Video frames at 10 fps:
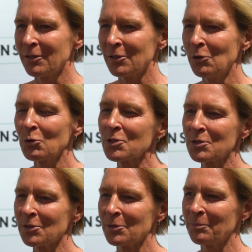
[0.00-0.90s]
die Lust
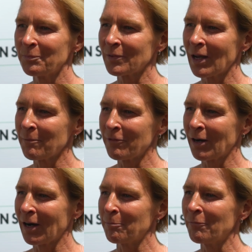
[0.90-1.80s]
ähm,
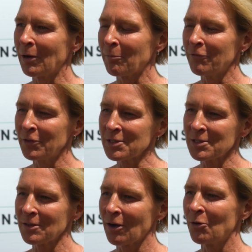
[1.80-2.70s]
einfach am, am
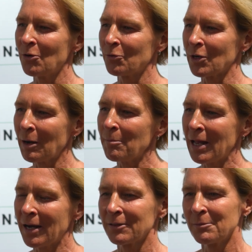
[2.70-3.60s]
Wissen auch oder am
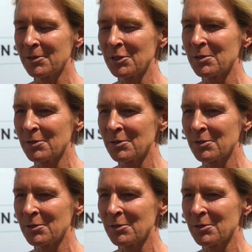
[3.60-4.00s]
Lernen sich,